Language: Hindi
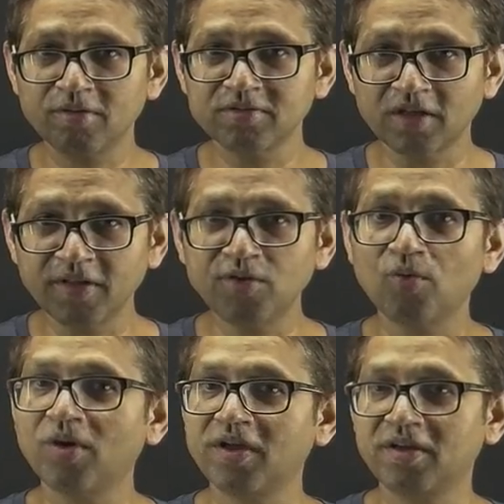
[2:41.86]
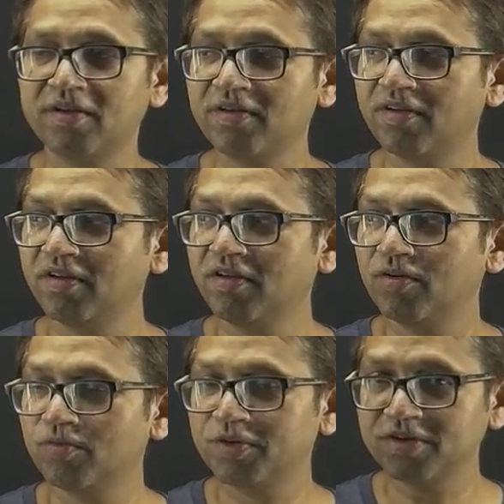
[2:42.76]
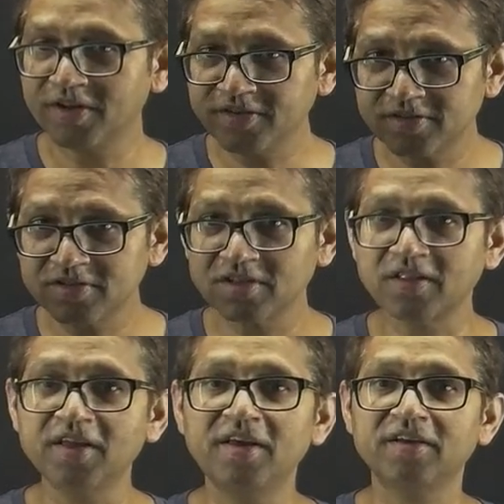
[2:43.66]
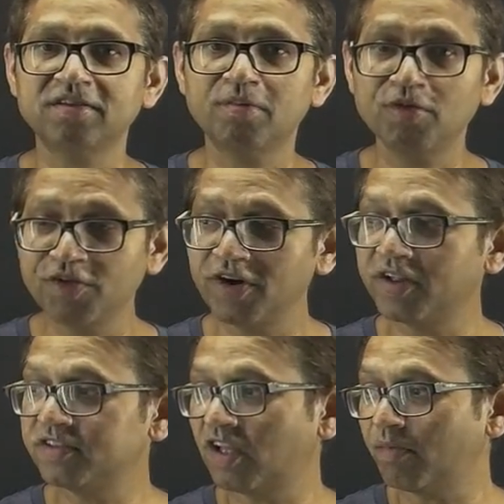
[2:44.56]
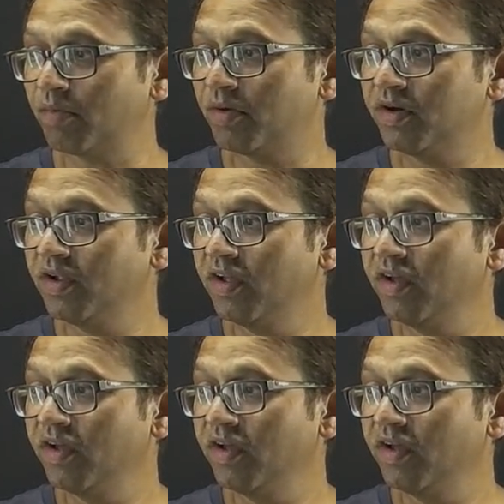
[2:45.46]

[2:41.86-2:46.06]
ज़्यादा ही होगा ये परसेंटेज ज़्यादा ही है एग्ज़ाम डिफ़िकल्ट एग्ज़ाम है बट